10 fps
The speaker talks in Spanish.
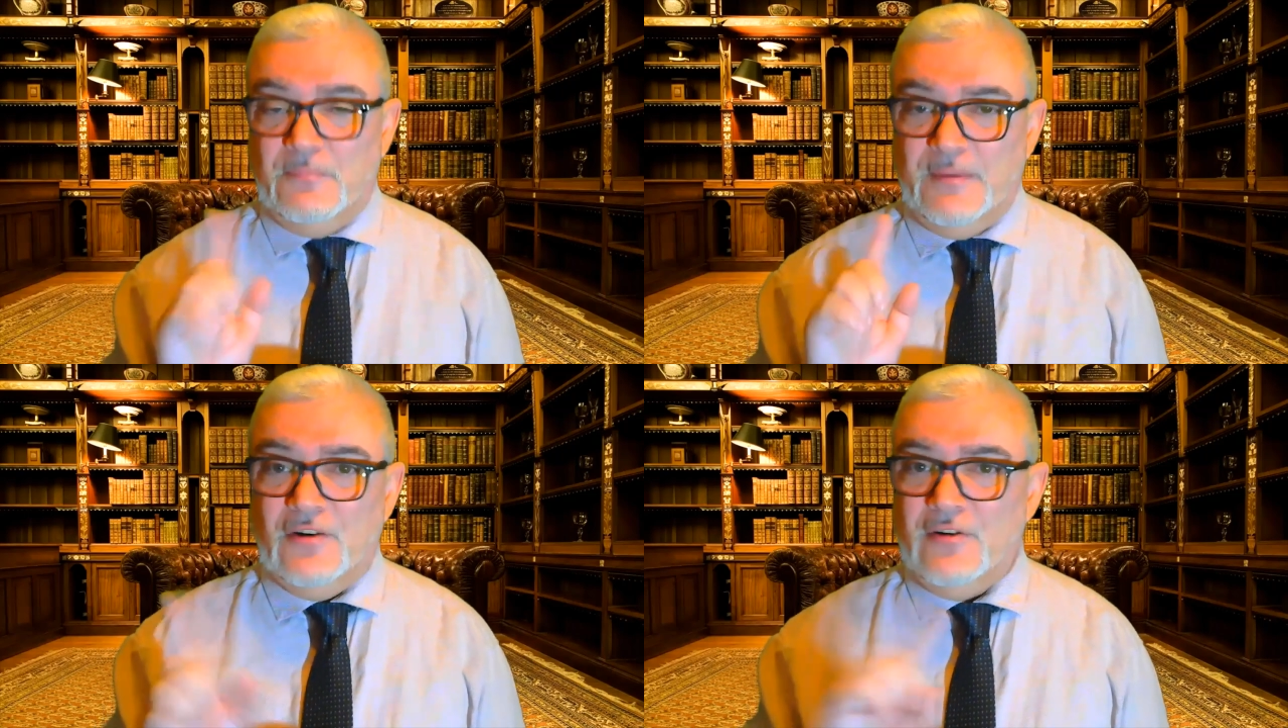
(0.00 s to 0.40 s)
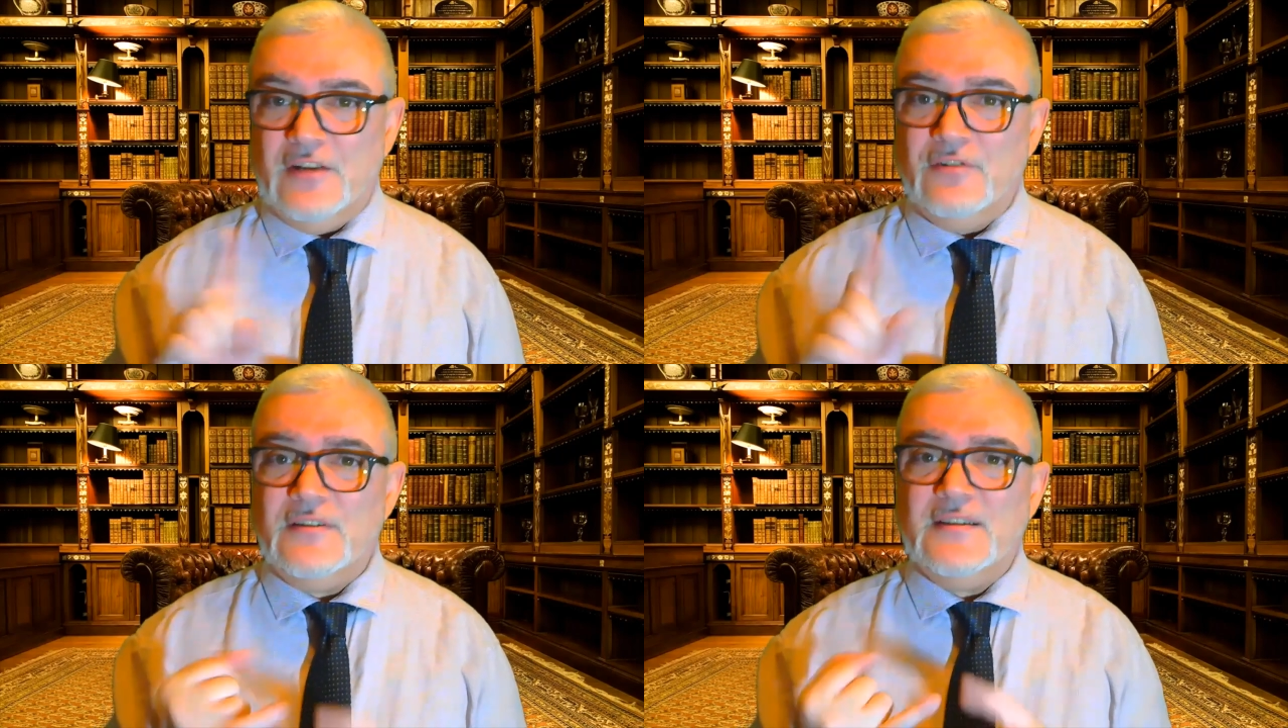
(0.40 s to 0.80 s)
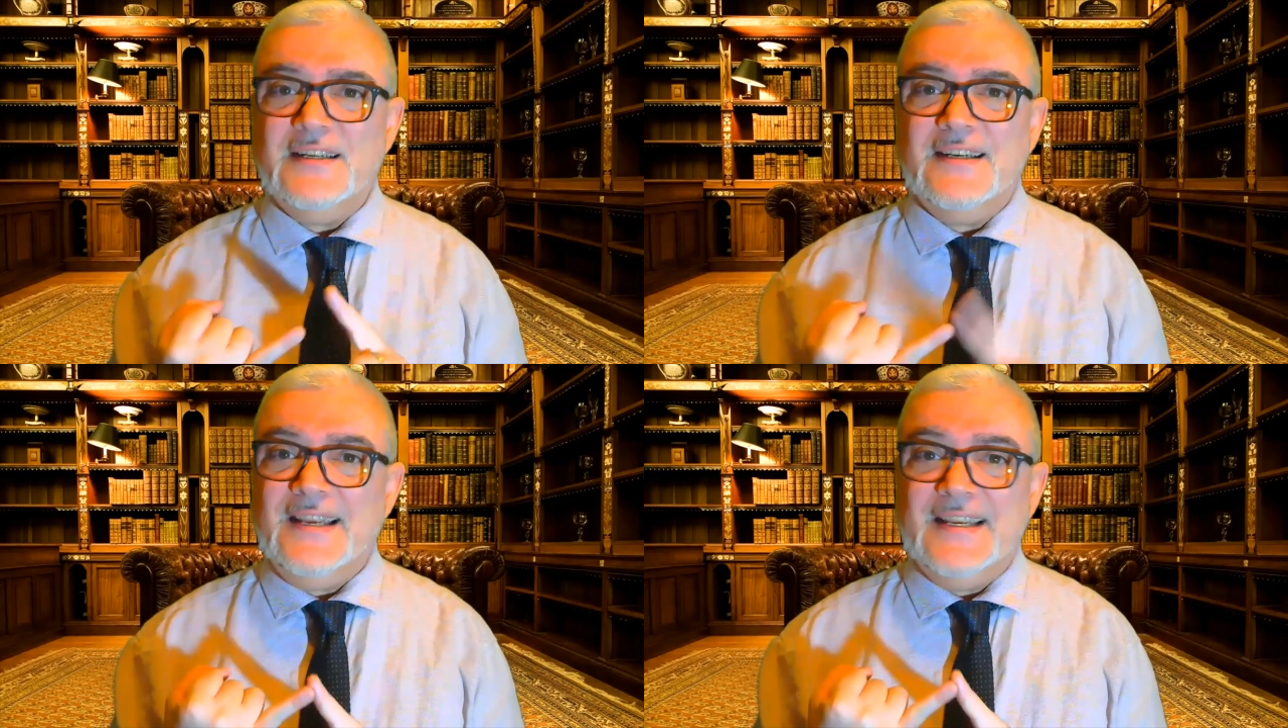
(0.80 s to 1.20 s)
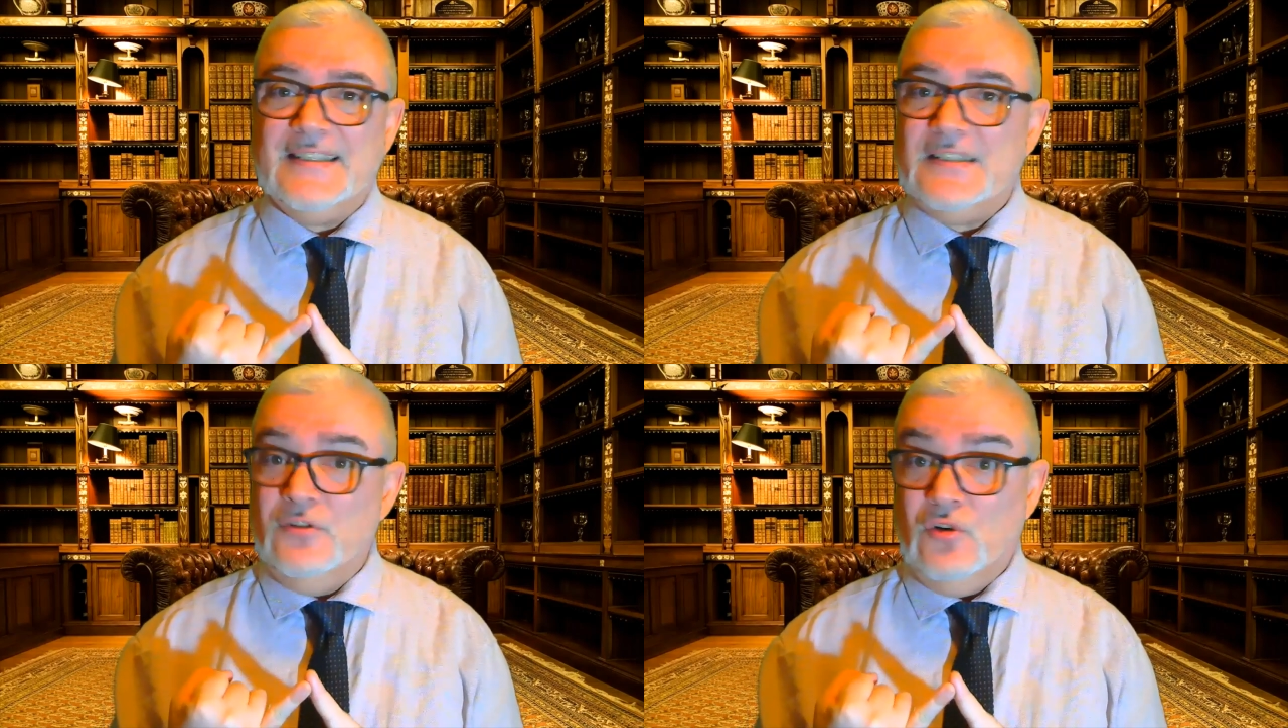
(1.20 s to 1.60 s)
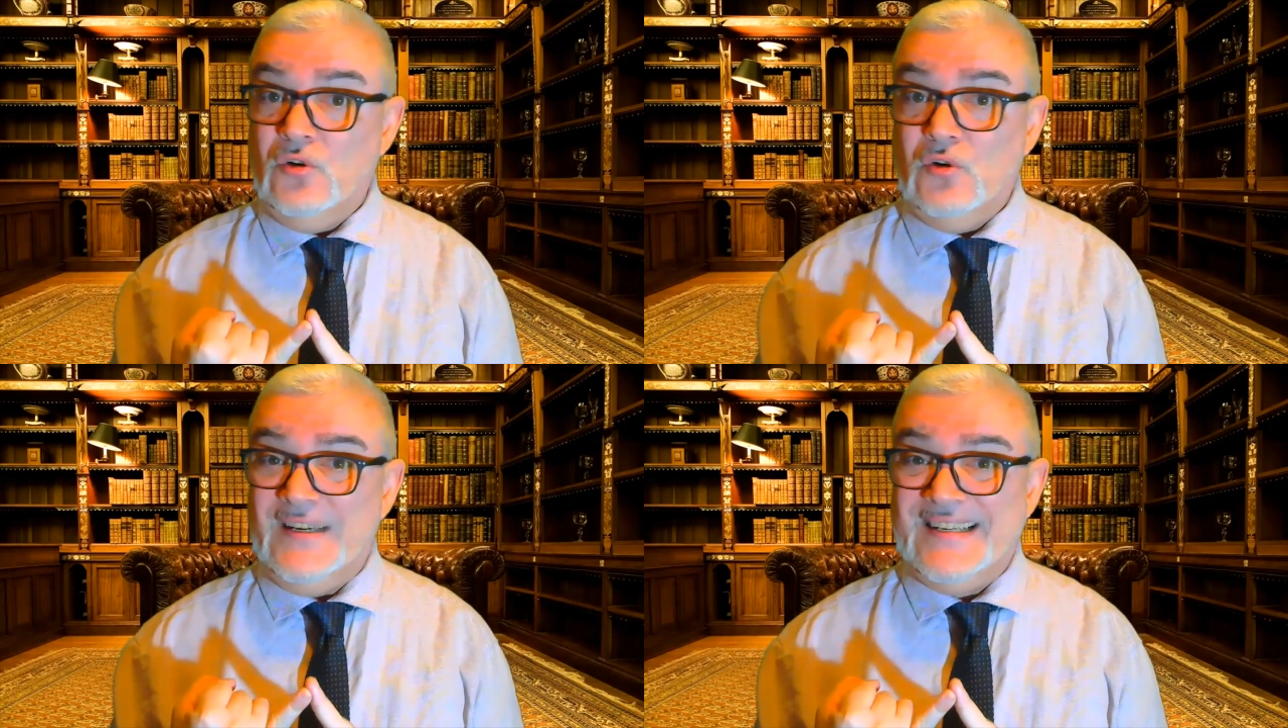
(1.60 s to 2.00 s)
pero lo que no te dan es
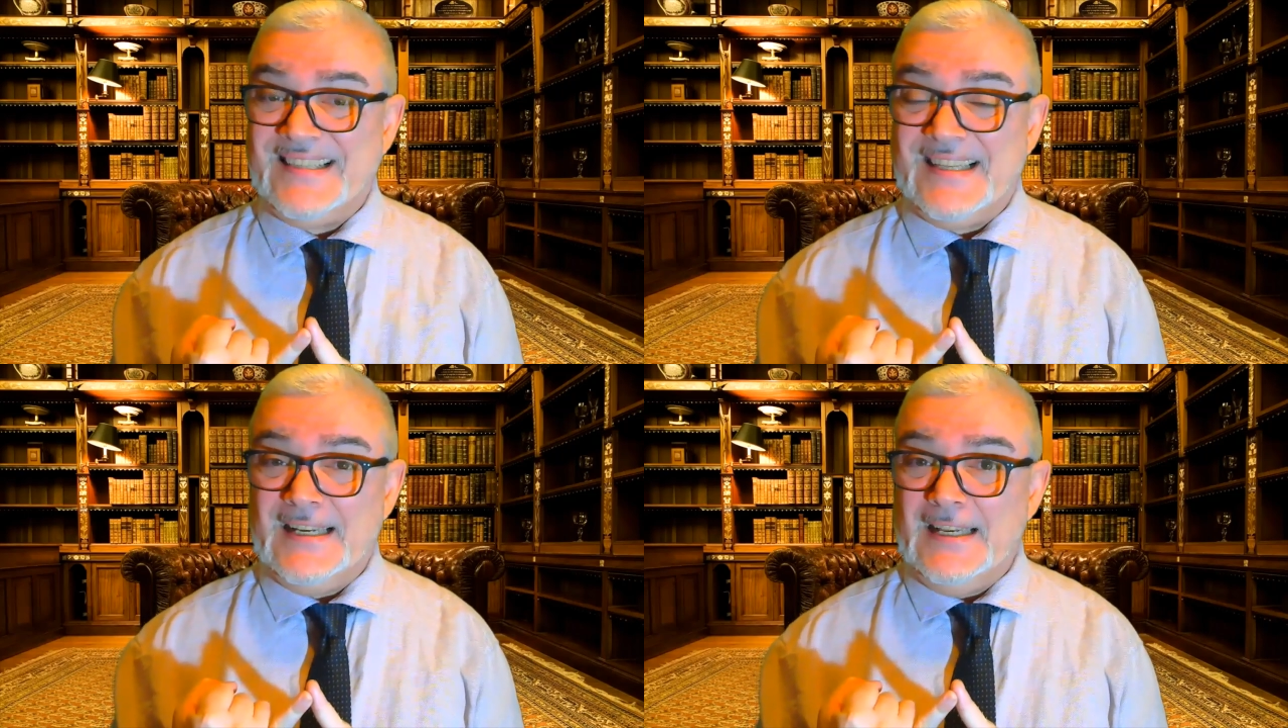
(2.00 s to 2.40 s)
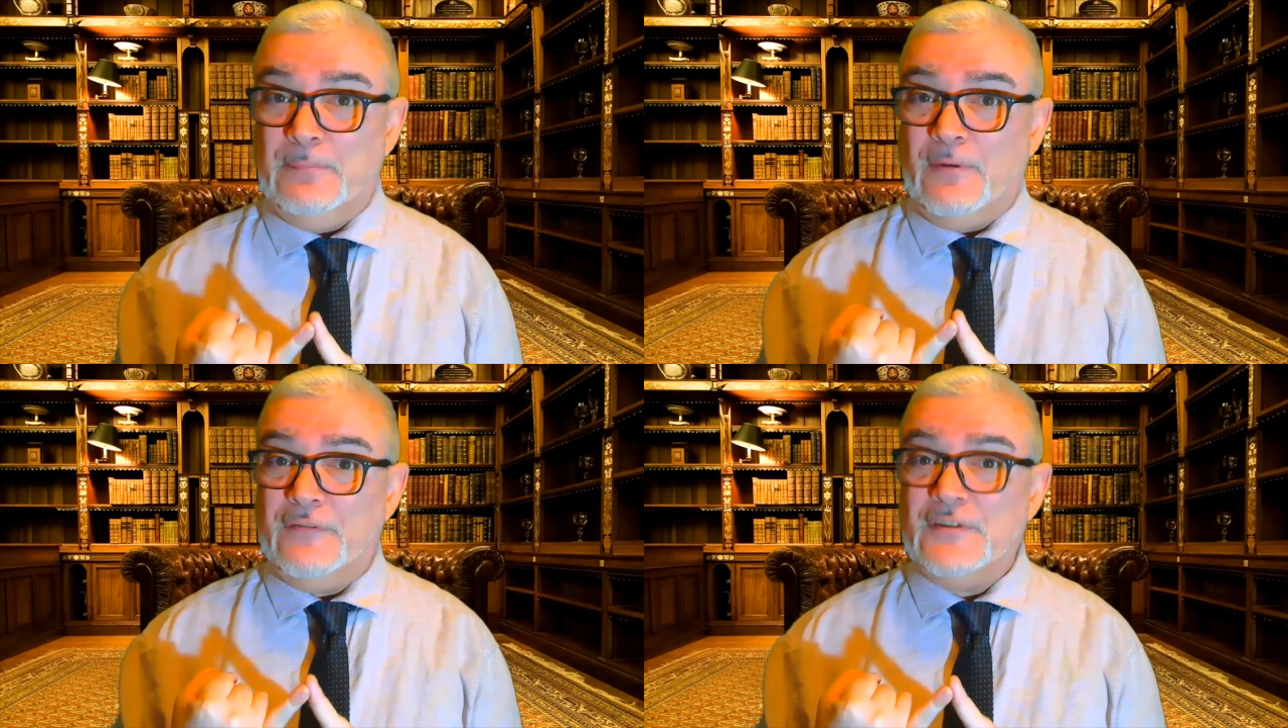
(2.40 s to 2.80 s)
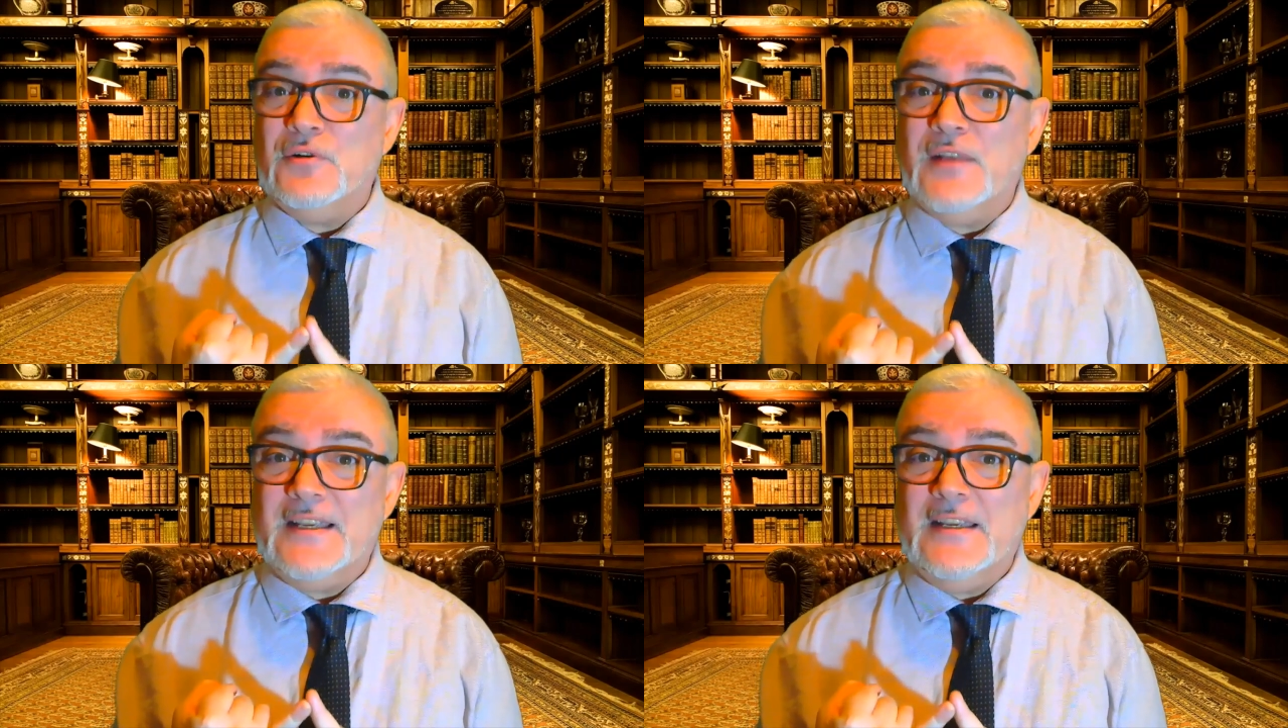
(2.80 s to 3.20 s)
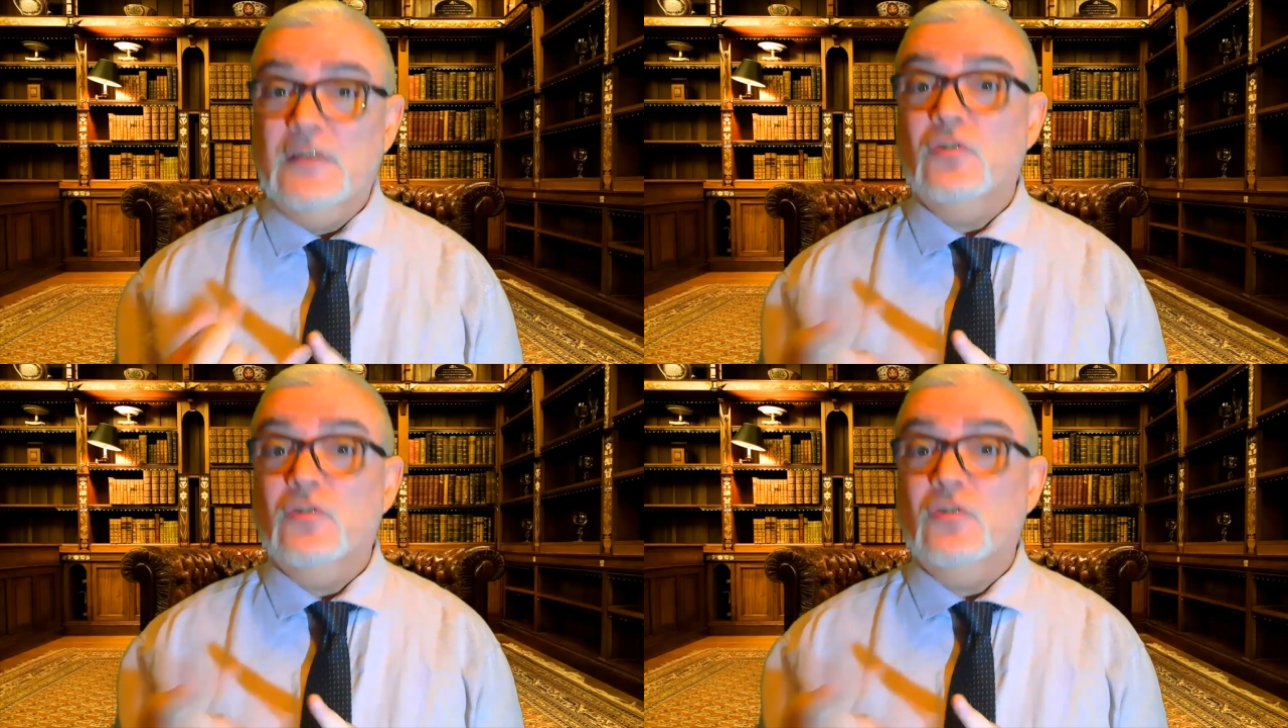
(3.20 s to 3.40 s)
no está el profesor ahí,